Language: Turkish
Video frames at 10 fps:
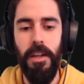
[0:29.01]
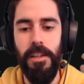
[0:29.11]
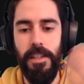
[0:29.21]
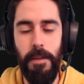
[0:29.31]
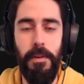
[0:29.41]

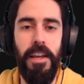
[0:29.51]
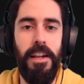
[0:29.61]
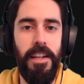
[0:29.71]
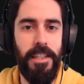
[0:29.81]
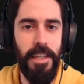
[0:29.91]
Steam'le
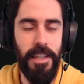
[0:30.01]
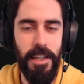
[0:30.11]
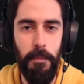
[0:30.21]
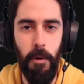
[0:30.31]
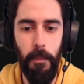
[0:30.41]
ilgili de
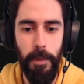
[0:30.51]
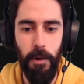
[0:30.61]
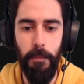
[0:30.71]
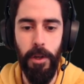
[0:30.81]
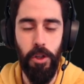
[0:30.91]
çekeceğim.
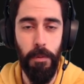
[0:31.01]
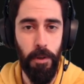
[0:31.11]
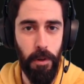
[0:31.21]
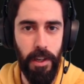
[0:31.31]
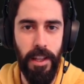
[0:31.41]
11-15
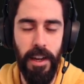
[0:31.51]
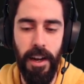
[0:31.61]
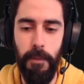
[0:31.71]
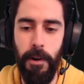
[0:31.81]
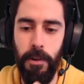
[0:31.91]
Şubat oradaki de
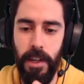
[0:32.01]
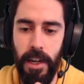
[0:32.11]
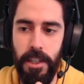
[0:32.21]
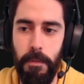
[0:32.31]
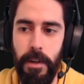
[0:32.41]
galiba onu da
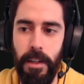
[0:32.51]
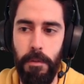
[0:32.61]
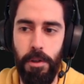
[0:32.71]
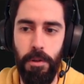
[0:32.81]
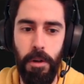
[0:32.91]
kaçırmayalım
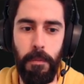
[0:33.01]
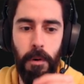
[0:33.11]
istiyorum.